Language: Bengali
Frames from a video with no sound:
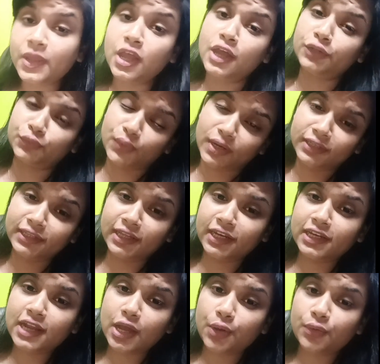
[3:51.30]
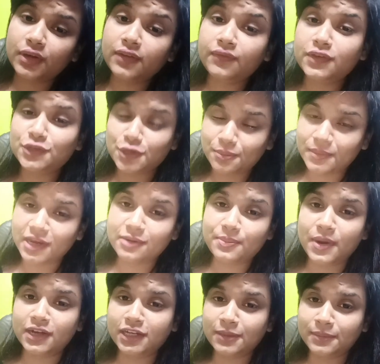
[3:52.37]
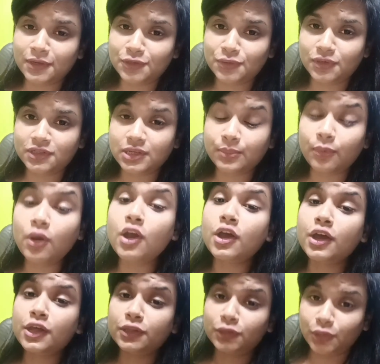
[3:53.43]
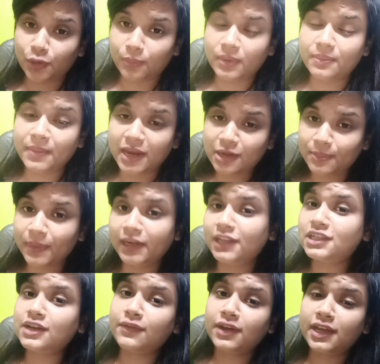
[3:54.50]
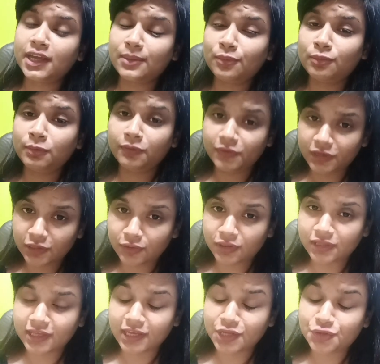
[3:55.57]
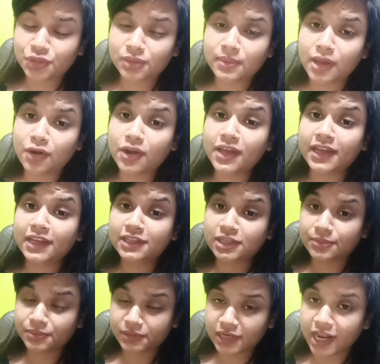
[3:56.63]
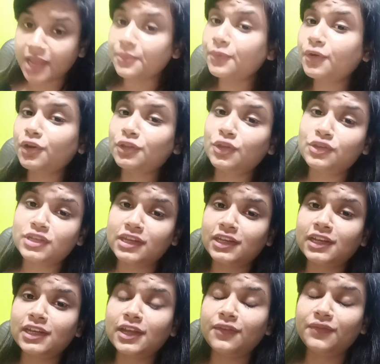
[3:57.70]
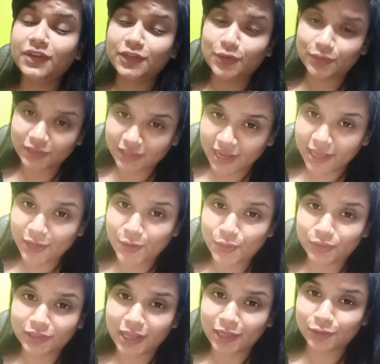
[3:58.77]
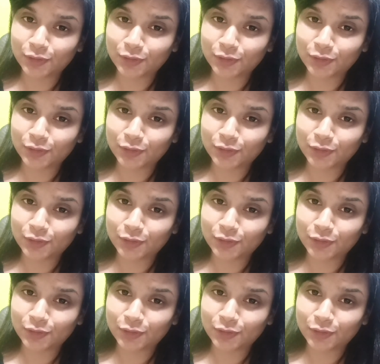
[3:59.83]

তো আর দেরি না করে ভিডিওর মেন পার্টে আমরা চলে যাব তবে মেন পার্টে যাওয়ার আগে বলবো ভিডিওটা দেখে যদি ভালো লাগে সাবস্ক্রাইব করে দিও চ্যানেলটা ভিডিওটা লাইক করতে একদম